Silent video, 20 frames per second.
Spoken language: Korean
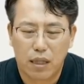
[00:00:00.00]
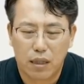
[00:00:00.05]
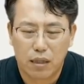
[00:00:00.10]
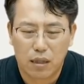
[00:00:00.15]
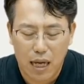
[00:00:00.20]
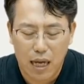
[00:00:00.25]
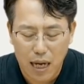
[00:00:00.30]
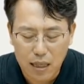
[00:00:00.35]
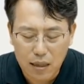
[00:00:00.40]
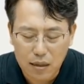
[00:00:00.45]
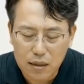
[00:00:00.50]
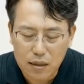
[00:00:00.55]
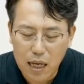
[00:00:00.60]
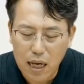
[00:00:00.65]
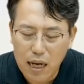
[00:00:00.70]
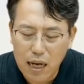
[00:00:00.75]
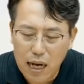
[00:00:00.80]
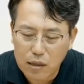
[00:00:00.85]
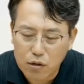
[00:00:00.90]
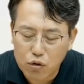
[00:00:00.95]

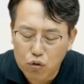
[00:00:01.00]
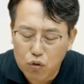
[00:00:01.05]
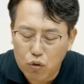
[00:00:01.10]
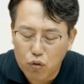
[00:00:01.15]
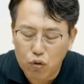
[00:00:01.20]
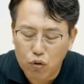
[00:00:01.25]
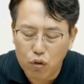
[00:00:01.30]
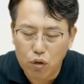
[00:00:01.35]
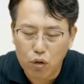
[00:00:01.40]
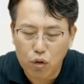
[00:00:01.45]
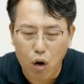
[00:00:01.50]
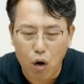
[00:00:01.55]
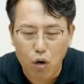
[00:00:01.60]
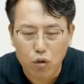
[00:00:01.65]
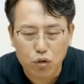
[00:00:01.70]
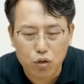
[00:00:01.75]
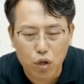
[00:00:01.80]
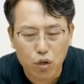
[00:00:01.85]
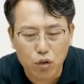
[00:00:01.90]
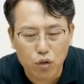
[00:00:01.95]
항상 한쪽으로는
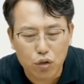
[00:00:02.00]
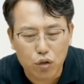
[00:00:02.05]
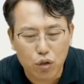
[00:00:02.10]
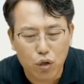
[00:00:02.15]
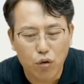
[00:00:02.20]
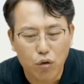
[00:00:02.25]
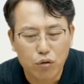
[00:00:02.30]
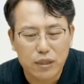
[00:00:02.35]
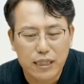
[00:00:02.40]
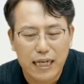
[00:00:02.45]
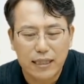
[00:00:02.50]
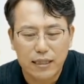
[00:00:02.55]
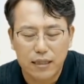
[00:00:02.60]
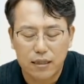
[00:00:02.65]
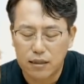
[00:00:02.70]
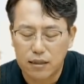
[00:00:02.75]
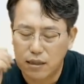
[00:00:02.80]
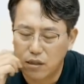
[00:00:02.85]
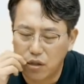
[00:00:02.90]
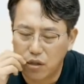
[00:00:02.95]
걱정스러운
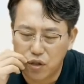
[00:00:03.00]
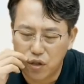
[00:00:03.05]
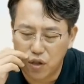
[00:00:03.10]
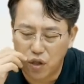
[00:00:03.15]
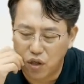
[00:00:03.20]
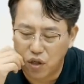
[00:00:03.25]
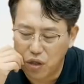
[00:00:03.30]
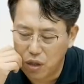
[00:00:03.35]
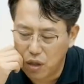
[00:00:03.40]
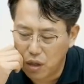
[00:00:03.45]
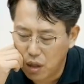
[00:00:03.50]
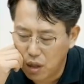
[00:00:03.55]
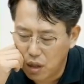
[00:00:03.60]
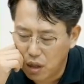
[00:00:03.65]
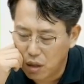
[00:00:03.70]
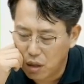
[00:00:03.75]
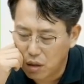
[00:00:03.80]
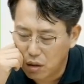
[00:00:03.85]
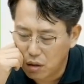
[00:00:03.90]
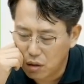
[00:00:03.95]
상승이 있었죠.
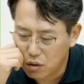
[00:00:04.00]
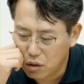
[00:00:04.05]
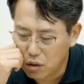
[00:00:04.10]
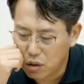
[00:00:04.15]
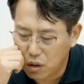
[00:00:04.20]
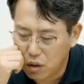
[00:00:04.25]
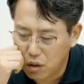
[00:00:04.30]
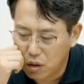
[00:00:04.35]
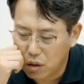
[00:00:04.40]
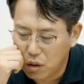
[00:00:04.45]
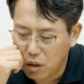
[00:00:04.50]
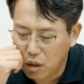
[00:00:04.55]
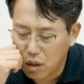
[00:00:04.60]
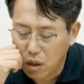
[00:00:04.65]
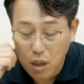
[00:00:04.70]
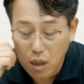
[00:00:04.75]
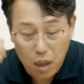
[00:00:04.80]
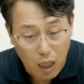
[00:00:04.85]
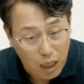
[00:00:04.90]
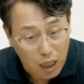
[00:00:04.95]
그렇죠?
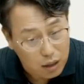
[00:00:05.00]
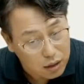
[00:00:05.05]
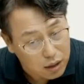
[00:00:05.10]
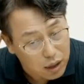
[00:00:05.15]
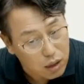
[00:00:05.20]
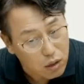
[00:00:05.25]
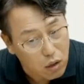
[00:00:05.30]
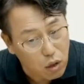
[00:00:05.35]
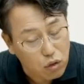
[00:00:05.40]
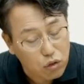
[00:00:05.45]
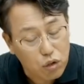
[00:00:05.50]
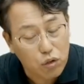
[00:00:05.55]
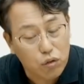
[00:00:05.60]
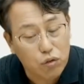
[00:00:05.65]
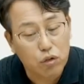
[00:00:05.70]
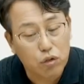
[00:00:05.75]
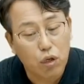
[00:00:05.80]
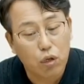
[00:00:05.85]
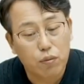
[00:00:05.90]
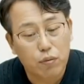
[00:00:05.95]
항상
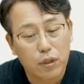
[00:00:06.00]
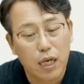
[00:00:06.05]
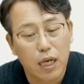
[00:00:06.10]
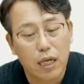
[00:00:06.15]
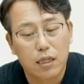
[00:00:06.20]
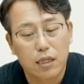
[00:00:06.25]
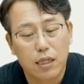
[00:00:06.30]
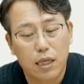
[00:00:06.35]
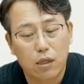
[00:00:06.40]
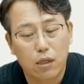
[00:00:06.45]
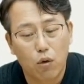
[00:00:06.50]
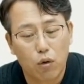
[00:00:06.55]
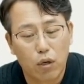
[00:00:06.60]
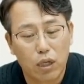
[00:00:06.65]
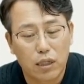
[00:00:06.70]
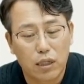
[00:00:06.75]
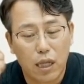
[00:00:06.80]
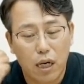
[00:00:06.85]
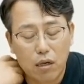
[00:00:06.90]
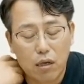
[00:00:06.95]
걱정스럽게 시장이
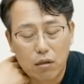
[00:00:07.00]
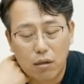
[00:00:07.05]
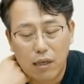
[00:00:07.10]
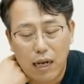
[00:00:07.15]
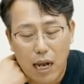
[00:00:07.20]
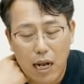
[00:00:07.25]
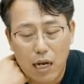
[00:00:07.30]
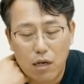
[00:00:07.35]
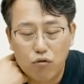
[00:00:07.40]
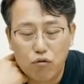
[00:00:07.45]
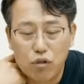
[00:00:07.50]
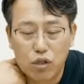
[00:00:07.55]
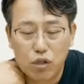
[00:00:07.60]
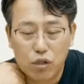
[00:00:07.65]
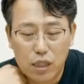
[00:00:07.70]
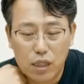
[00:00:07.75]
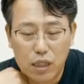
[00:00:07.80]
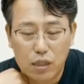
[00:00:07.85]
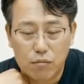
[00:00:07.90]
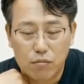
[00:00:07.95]
올랐다는 걸 알고
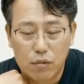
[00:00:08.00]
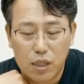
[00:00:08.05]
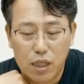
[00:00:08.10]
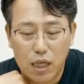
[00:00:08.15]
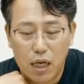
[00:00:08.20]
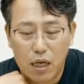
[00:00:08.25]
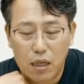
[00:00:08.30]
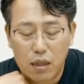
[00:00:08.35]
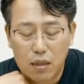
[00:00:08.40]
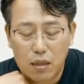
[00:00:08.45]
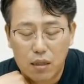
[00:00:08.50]
있었지 않습니까?